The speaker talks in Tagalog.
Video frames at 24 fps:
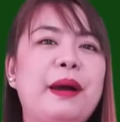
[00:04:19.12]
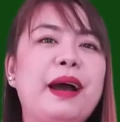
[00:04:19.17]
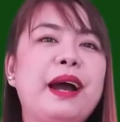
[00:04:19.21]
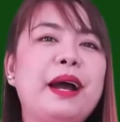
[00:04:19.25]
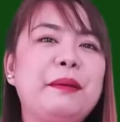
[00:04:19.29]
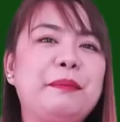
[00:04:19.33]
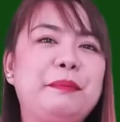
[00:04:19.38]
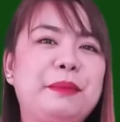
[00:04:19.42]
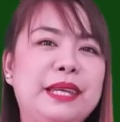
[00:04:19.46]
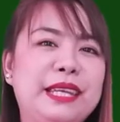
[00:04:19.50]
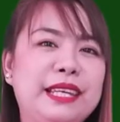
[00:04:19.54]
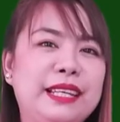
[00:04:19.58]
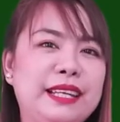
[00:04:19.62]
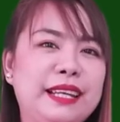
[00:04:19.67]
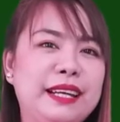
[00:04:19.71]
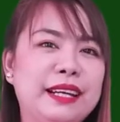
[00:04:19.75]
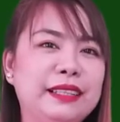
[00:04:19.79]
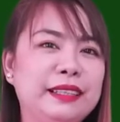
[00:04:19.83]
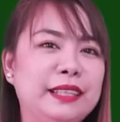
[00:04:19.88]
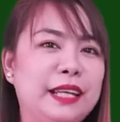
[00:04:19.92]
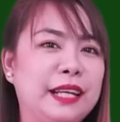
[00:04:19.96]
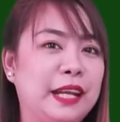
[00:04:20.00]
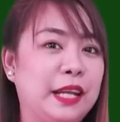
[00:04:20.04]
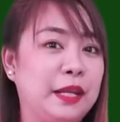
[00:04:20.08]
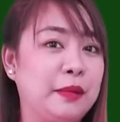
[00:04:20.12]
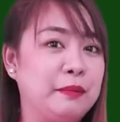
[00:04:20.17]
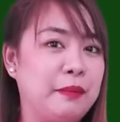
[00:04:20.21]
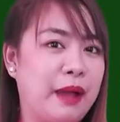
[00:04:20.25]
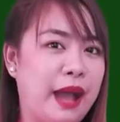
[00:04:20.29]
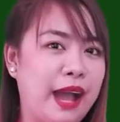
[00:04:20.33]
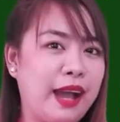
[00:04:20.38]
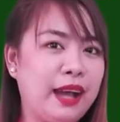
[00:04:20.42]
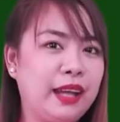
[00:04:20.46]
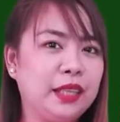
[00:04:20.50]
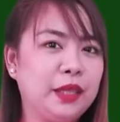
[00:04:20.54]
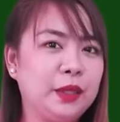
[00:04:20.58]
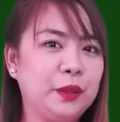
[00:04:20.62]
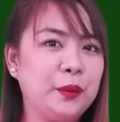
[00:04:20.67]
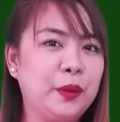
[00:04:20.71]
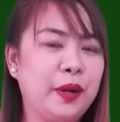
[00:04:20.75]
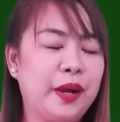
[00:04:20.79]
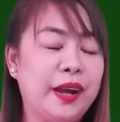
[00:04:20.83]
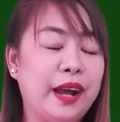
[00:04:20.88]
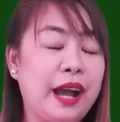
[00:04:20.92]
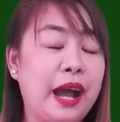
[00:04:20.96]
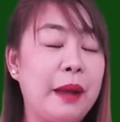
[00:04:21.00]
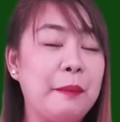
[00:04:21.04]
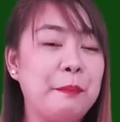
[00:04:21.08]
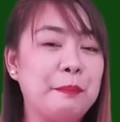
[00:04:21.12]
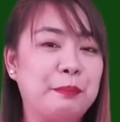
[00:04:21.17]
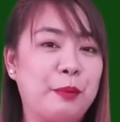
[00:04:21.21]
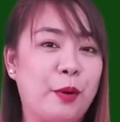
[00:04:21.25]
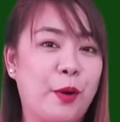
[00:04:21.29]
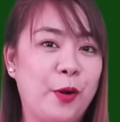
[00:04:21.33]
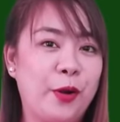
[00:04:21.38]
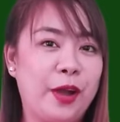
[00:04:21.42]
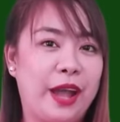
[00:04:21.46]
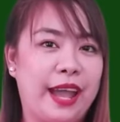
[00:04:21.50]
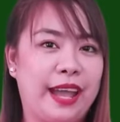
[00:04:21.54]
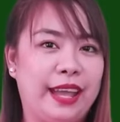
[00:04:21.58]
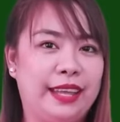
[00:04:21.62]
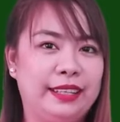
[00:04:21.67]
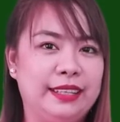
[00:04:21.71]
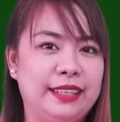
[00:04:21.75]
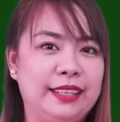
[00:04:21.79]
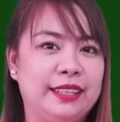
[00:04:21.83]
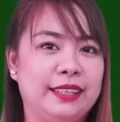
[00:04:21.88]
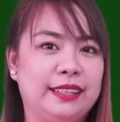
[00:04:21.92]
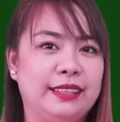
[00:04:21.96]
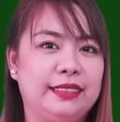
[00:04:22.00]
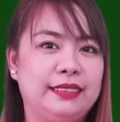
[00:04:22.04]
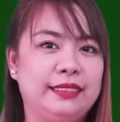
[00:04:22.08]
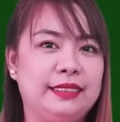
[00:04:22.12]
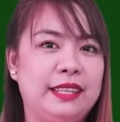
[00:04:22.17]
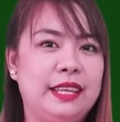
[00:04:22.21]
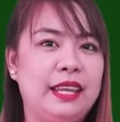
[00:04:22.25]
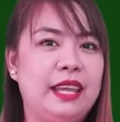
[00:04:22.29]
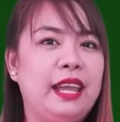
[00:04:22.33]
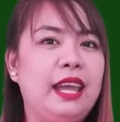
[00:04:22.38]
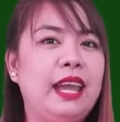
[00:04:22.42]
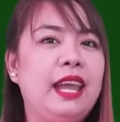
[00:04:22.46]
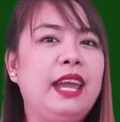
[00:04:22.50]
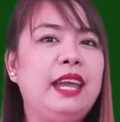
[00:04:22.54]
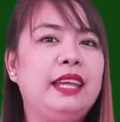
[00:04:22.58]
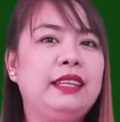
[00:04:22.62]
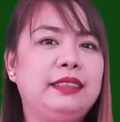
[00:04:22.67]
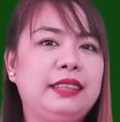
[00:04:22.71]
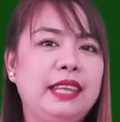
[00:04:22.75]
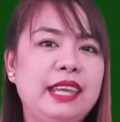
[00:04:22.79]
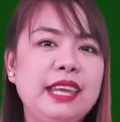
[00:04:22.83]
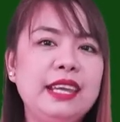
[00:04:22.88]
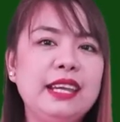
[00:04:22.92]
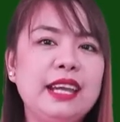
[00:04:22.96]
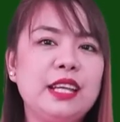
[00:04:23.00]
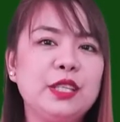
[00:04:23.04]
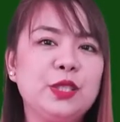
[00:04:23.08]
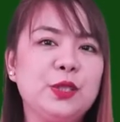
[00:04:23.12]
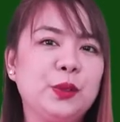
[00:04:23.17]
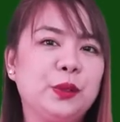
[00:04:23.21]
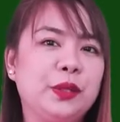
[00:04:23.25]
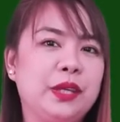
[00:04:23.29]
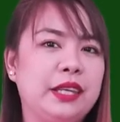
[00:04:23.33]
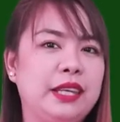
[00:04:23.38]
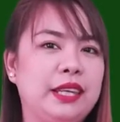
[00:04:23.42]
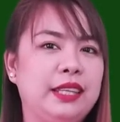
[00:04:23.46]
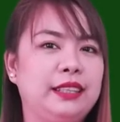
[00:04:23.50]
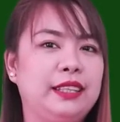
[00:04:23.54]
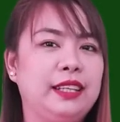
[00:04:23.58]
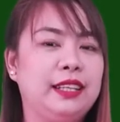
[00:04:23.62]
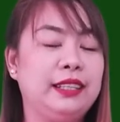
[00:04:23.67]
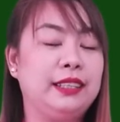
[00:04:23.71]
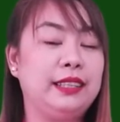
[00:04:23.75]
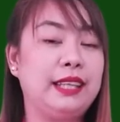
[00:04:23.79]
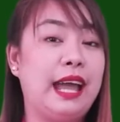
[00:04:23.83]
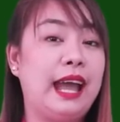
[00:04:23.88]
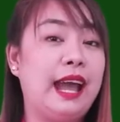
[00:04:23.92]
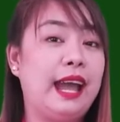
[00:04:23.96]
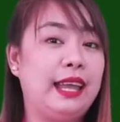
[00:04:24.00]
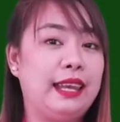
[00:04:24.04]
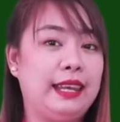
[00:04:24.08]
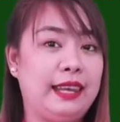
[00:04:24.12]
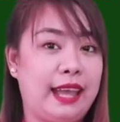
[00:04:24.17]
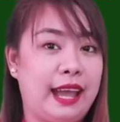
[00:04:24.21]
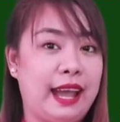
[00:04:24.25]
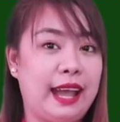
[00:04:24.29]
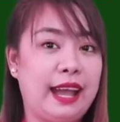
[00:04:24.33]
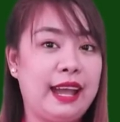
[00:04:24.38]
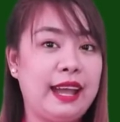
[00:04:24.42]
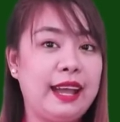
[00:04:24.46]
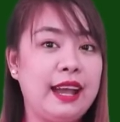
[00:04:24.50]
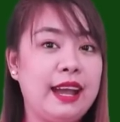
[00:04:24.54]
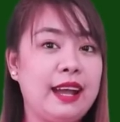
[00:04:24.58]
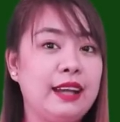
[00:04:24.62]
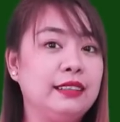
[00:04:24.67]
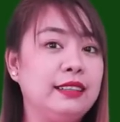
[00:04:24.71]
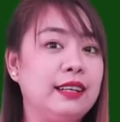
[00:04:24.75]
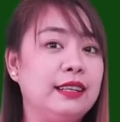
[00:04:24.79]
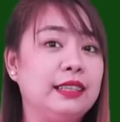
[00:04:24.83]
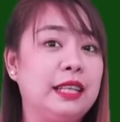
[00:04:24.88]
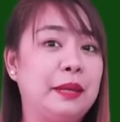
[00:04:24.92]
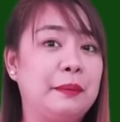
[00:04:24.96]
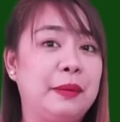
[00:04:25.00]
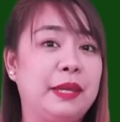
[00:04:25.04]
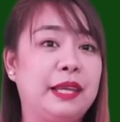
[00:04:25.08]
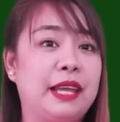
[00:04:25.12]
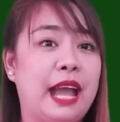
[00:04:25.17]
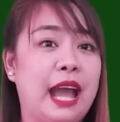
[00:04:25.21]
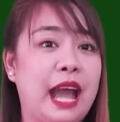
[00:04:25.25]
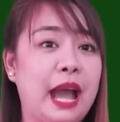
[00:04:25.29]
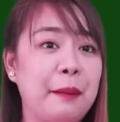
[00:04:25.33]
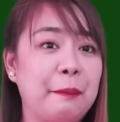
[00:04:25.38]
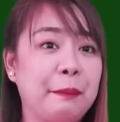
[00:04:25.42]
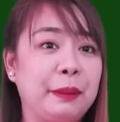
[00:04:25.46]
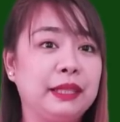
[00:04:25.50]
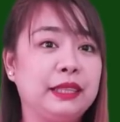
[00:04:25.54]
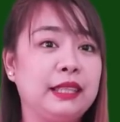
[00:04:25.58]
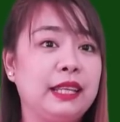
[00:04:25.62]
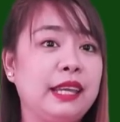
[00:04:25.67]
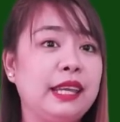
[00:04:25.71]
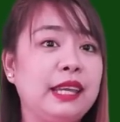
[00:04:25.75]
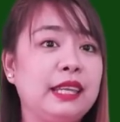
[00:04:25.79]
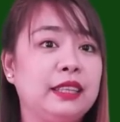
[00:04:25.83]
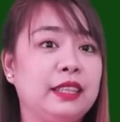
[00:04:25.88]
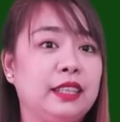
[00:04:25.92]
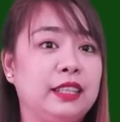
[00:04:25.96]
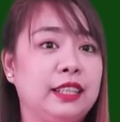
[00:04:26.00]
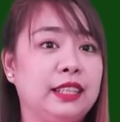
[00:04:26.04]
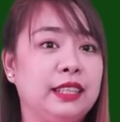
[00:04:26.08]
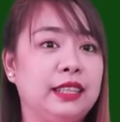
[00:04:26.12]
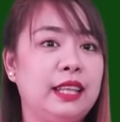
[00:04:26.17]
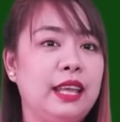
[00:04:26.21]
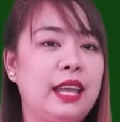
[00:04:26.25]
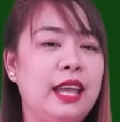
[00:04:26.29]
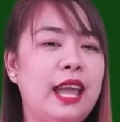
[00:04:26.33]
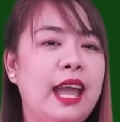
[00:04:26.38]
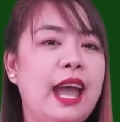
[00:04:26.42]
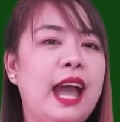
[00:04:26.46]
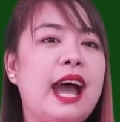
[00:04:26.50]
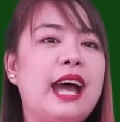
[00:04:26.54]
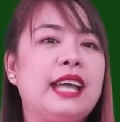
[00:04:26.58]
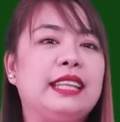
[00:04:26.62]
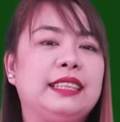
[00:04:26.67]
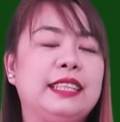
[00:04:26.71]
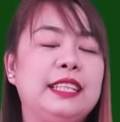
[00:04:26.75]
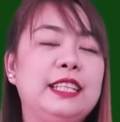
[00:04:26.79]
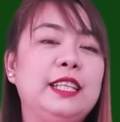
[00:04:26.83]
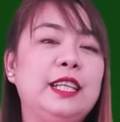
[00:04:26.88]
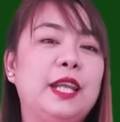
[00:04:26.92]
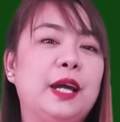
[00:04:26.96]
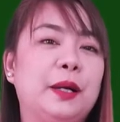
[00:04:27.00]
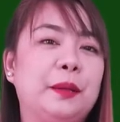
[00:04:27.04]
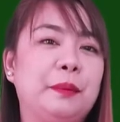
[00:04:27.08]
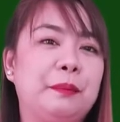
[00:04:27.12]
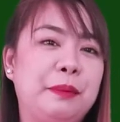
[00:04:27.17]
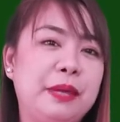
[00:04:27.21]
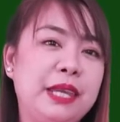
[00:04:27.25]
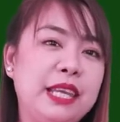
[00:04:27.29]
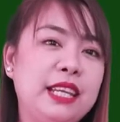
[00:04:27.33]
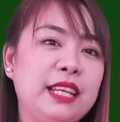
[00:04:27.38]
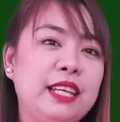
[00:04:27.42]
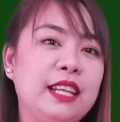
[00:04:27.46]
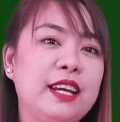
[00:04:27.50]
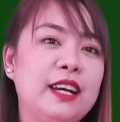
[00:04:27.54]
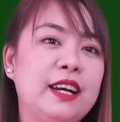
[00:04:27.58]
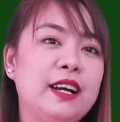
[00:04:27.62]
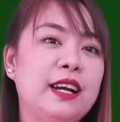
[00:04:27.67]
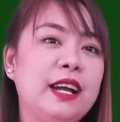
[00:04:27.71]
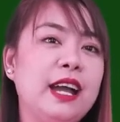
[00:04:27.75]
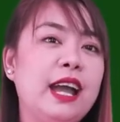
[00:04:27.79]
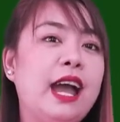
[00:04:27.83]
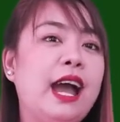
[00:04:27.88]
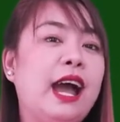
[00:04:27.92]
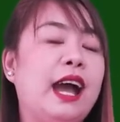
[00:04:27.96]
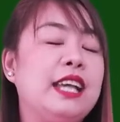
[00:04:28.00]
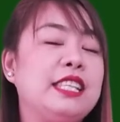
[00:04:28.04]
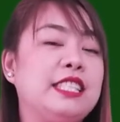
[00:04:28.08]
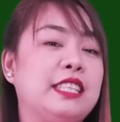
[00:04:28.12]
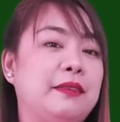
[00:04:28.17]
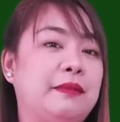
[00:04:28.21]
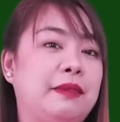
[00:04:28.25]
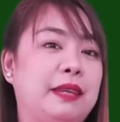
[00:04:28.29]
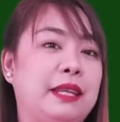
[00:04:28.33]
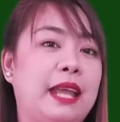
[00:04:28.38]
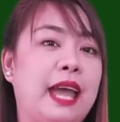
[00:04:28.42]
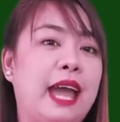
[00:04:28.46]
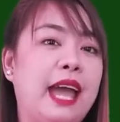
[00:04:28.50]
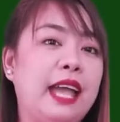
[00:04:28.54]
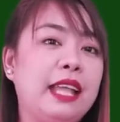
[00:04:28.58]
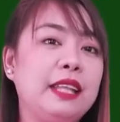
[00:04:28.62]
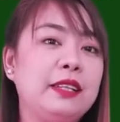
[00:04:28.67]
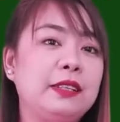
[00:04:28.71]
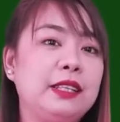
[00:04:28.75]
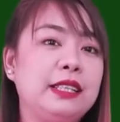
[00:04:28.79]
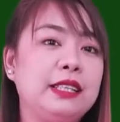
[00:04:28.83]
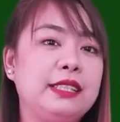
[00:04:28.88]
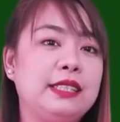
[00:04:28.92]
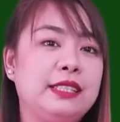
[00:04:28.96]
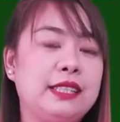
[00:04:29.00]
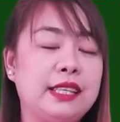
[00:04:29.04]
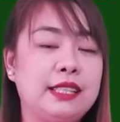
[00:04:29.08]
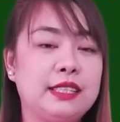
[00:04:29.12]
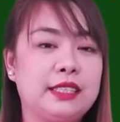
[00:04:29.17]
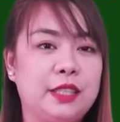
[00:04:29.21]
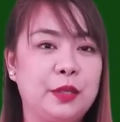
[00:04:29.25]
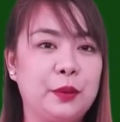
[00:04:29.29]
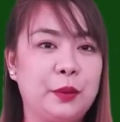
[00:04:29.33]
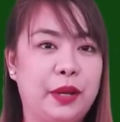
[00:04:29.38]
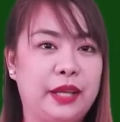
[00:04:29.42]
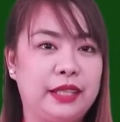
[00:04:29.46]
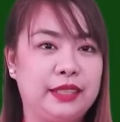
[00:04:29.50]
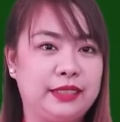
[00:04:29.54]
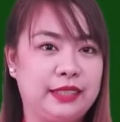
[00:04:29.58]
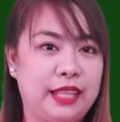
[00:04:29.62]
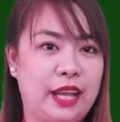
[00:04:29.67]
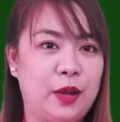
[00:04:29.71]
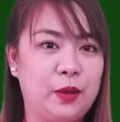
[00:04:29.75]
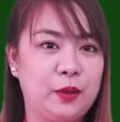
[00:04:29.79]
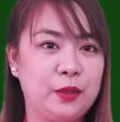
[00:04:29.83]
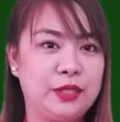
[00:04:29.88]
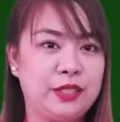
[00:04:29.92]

Makabilang na ring makatuwa ang pom anak. Ting at edad ala hanggang labing apat ay edad atin lang bilang 761,499.